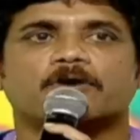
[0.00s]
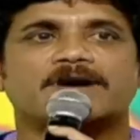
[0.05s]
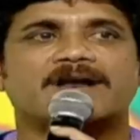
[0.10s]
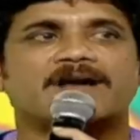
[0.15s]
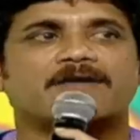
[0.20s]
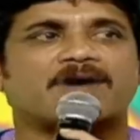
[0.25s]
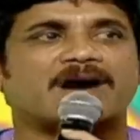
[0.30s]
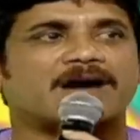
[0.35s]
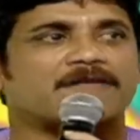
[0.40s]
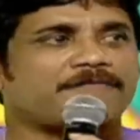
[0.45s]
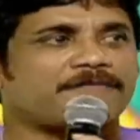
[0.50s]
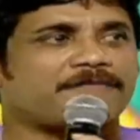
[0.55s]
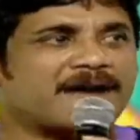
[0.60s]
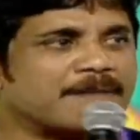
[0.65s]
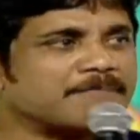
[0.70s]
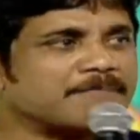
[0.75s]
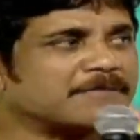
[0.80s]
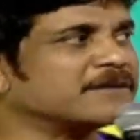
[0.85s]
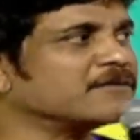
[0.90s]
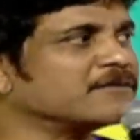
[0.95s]
మొన్నే వాళ్ళ
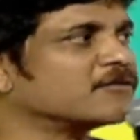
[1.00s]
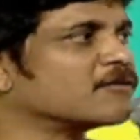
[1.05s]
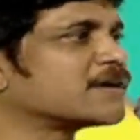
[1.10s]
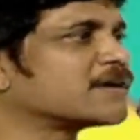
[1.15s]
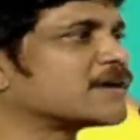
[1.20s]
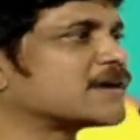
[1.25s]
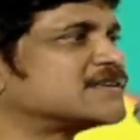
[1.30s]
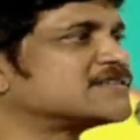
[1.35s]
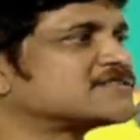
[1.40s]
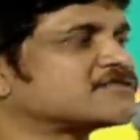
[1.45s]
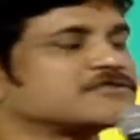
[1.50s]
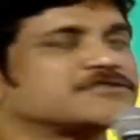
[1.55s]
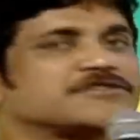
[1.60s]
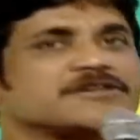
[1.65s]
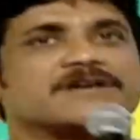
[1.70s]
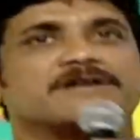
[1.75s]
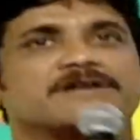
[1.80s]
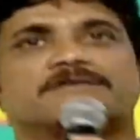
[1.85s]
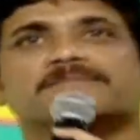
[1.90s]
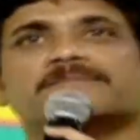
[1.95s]
ఫ్యామిలీని కూడా కలిసి
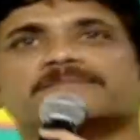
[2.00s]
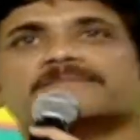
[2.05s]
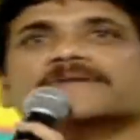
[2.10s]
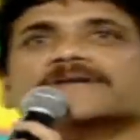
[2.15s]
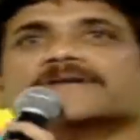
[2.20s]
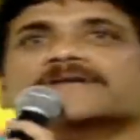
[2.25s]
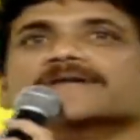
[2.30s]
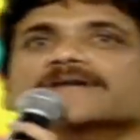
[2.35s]
వచ్చాను